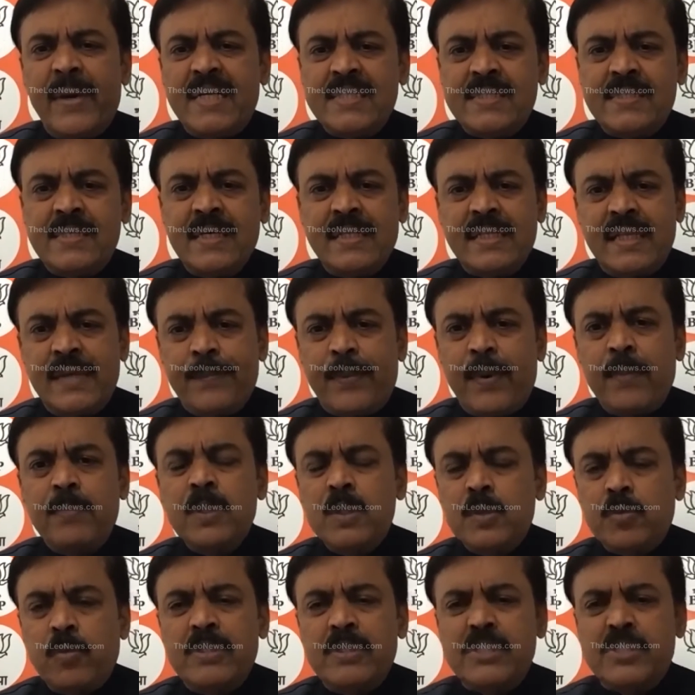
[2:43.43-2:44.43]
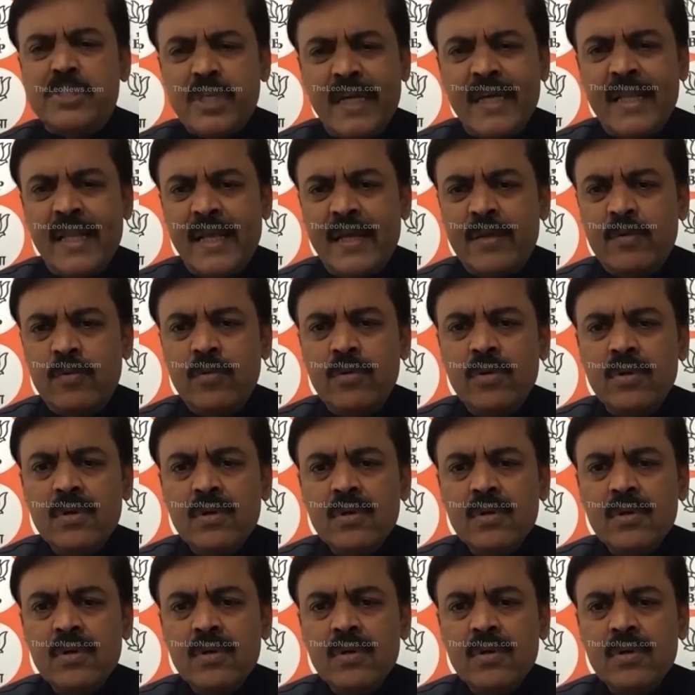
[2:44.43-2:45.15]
పరిస్థితి ప్రభుత్వం చేయలేదు